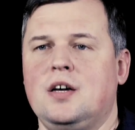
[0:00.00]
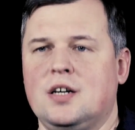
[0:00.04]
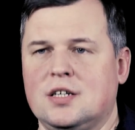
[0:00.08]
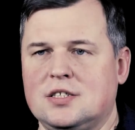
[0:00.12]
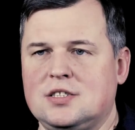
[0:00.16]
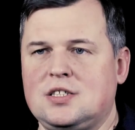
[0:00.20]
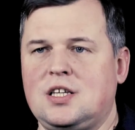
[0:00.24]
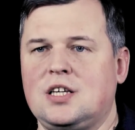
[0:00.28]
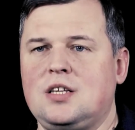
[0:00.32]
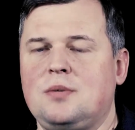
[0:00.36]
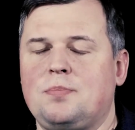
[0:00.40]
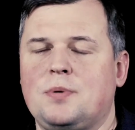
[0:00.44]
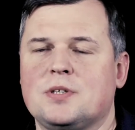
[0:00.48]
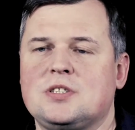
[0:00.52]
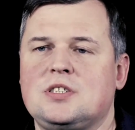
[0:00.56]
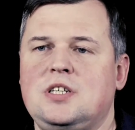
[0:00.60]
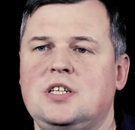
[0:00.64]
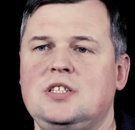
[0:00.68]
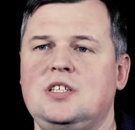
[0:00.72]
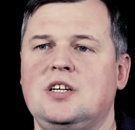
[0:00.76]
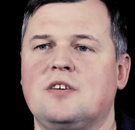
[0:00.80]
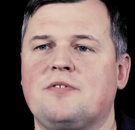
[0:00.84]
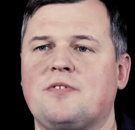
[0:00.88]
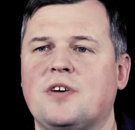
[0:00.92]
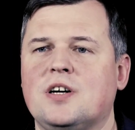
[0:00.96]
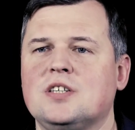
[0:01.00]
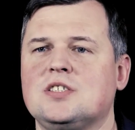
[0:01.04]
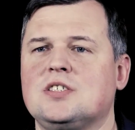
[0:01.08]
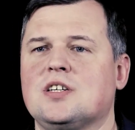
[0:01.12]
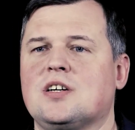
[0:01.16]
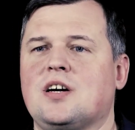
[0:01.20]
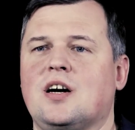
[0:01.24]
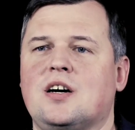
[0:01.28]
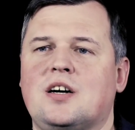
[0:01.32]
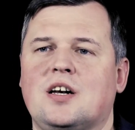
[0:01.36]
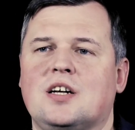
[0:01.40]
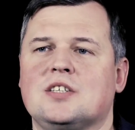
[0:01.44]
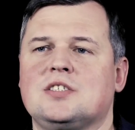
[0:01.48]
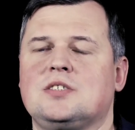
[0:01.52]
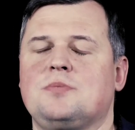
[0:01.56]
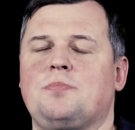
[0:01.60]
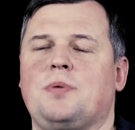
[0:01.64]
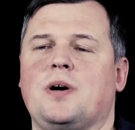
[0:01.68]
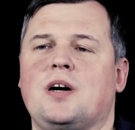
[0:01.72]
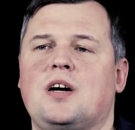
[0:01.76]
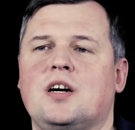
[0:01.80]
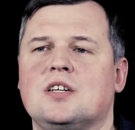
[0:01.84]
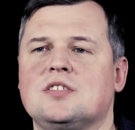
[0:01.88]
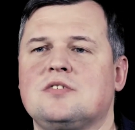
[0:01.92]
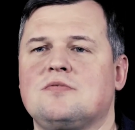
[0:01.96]
Кстати, последняя фраза как раз и
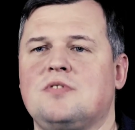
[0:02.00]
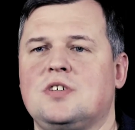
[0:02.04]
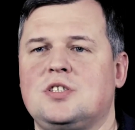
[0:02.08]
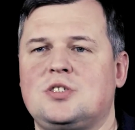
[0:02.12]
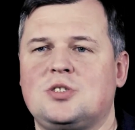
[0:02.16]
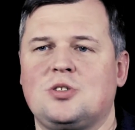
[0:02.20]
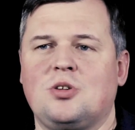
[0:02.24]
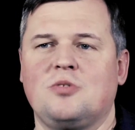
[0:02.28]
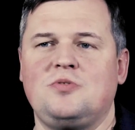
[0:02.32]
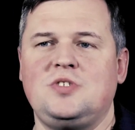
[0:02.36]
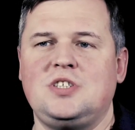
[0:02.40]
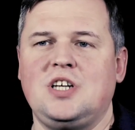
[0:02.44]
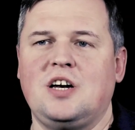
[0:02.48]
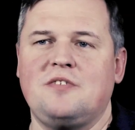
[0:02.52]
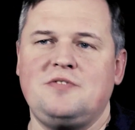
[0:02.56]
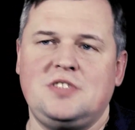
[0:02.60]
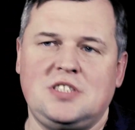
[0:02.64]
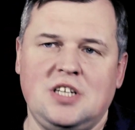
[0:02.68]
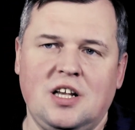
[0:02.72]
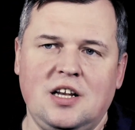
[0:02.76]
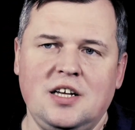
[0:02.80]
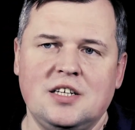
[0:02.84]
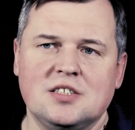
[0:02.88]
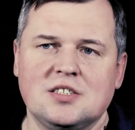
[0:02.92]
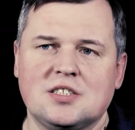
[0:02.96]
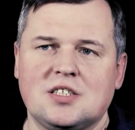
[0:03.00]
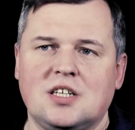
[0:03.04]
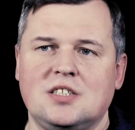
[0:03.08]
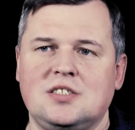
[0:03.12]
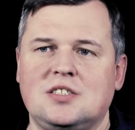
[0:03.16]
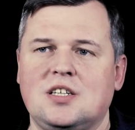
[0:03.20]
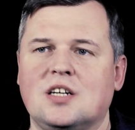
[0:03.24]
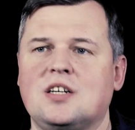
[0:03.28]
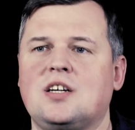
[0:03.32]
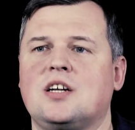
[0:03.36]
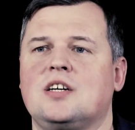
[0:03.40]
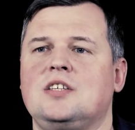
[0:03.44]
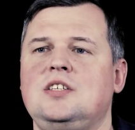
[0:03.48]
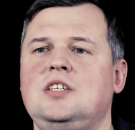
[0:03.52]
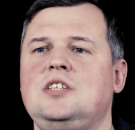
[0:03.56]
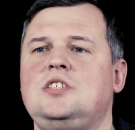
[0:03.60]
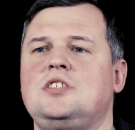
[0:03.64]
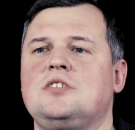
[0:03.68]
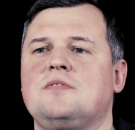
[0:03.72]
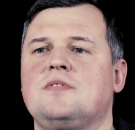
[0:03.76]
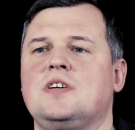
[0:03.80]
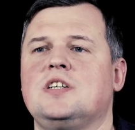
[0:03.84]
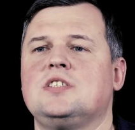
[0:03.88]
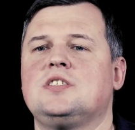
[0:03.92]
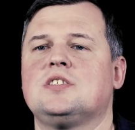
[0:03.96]
показывает, что вся вселенскость
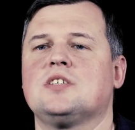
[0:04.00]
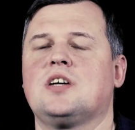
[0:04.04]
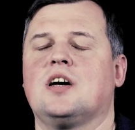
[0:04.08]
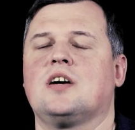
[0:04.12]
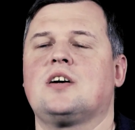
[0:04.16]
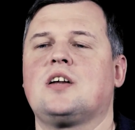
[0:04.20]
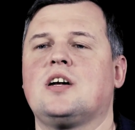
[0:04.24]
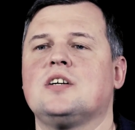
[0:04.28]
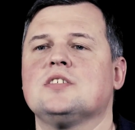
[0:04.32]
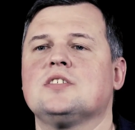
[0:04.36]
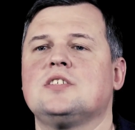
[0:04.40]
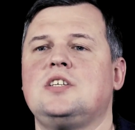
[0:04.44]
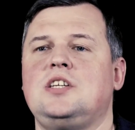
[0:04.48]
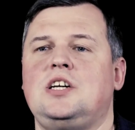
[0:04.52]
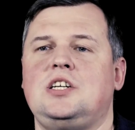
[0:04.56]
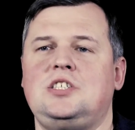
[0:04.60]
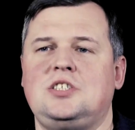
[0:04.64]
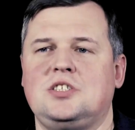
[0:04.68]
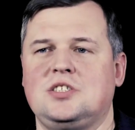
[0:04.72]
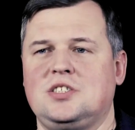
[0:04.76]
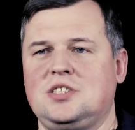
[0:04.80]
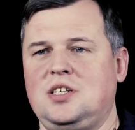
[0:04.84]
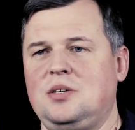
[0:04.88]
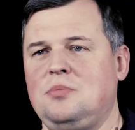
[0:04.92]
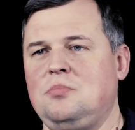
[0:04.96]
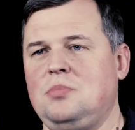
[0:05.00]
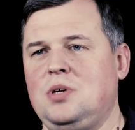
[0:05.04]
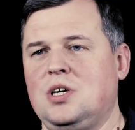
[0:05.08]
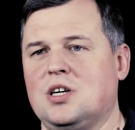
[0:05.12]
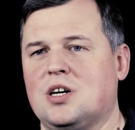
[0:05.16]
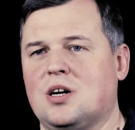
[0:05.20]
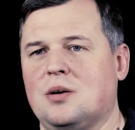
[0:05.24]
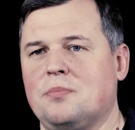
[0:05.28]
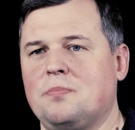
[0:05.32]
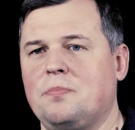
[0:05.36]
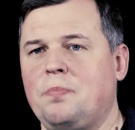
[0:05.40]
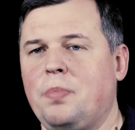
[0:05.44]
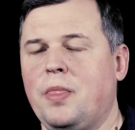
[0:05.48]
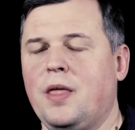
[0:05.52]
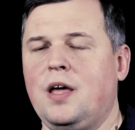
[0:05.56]
ограничивается как раз греческим миром.